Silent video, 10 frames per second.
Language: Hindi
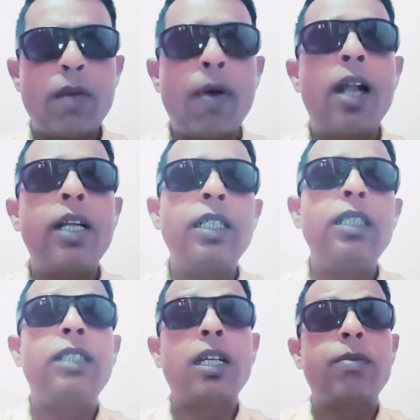
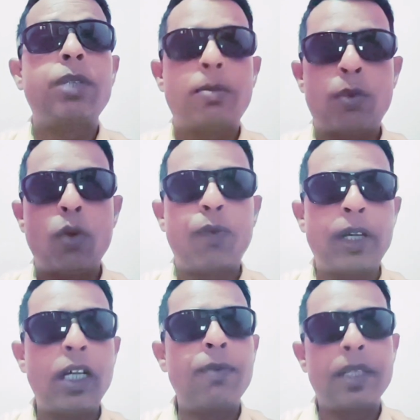रेवाड़ी तक भी हम लोग
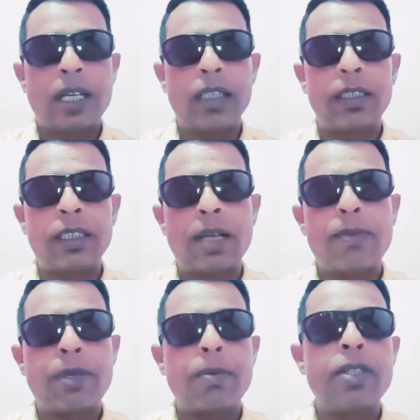फील्ड पे जाते थे
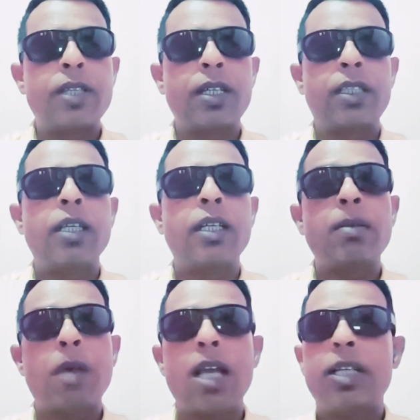आप समझ सकते हैं
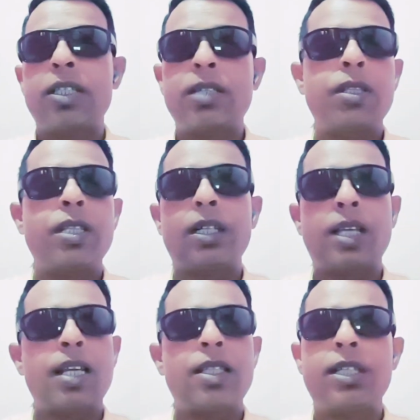कि बाइक से बंदा
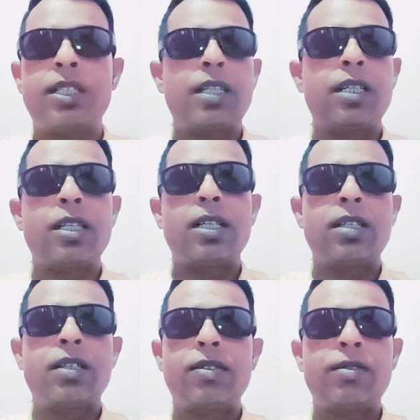कैसे इतना
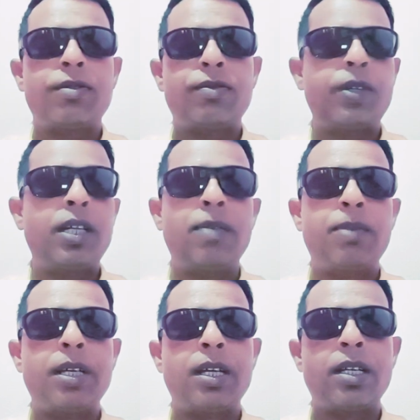फील्ड
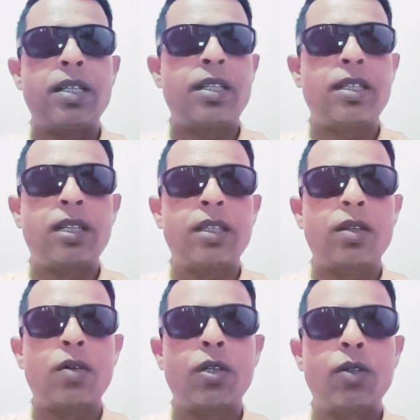पे आना जाना
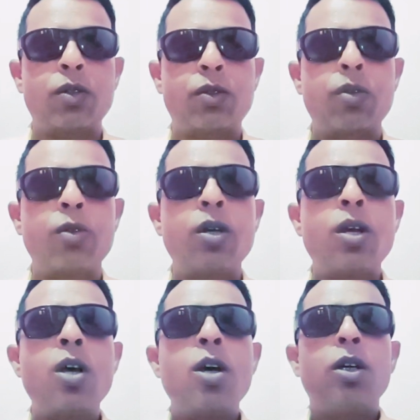करता होगा
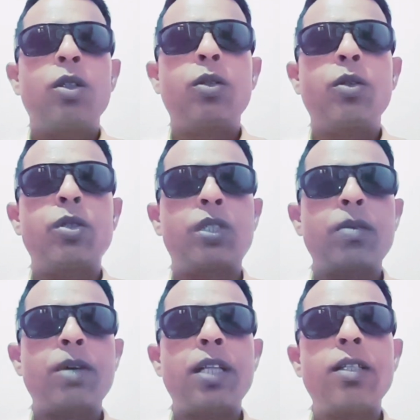दोस्तों तो
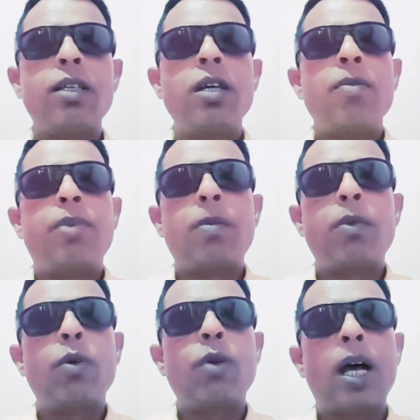उसके बाद फिर
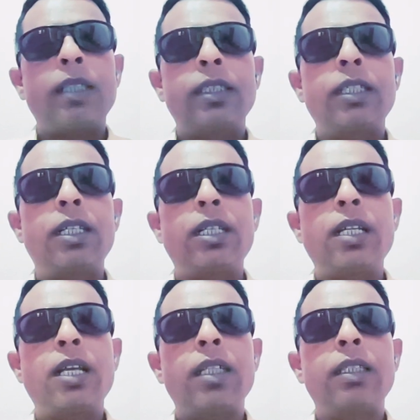हम लोग आते थे
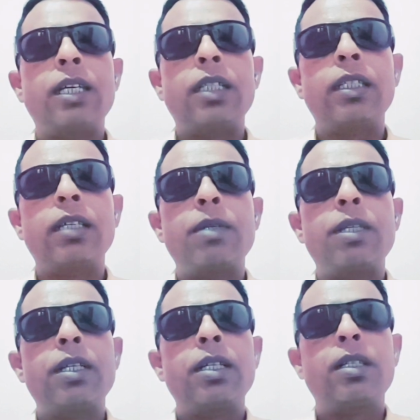रिटर्न आते आते
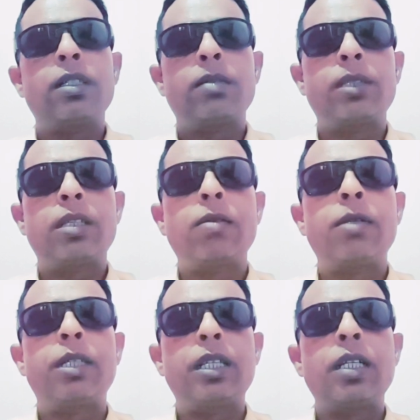हमें
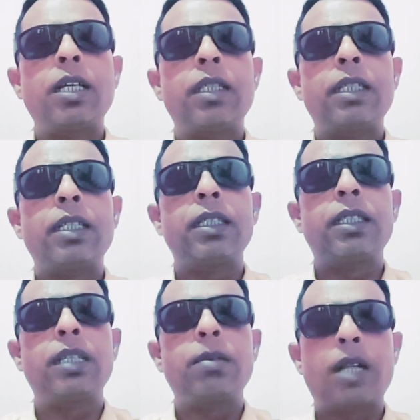मतलब रिटर्न आते आते
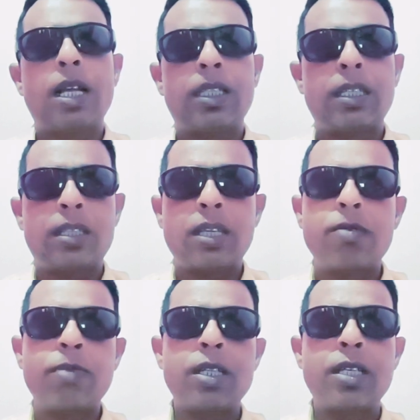करीब रात के
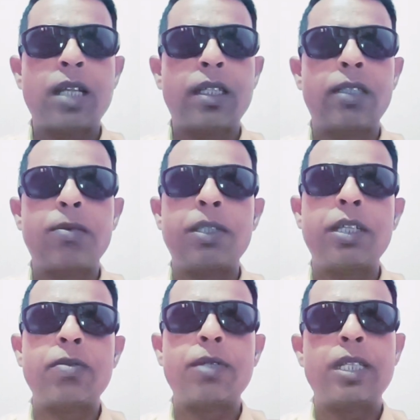दस बज जाते थे पर
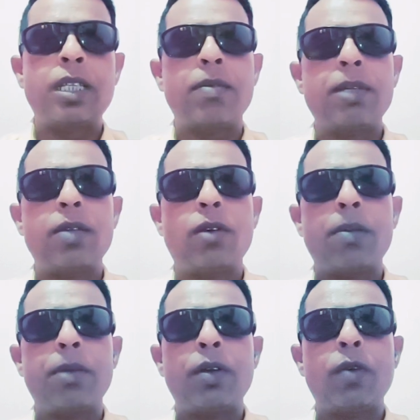दस बजे ही हमें
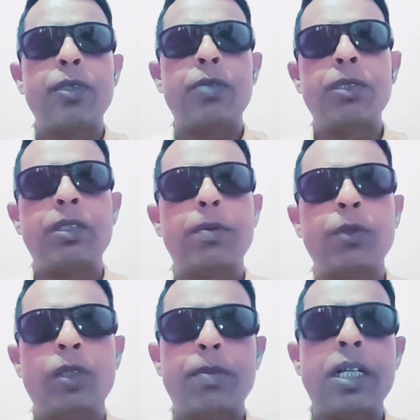वहाँ पे ऑफिस में
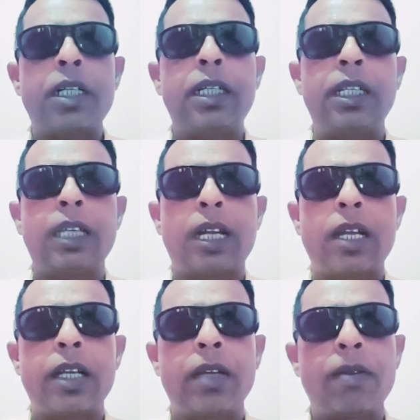सब कुछ अपना एंट्री
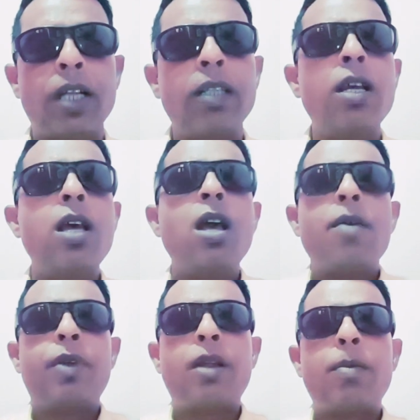कराने के बाद
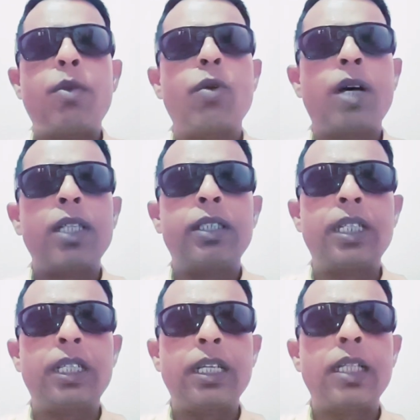फिर हम लोग वहाँ
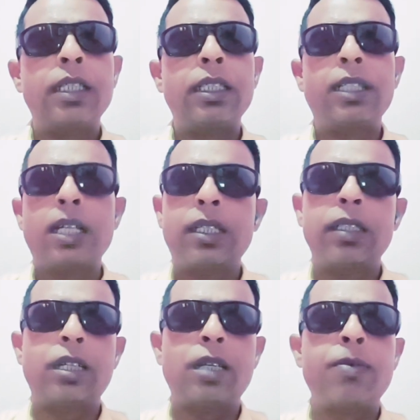से निकलते थे घर
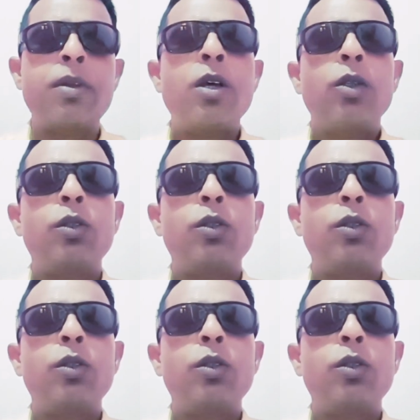की तरफ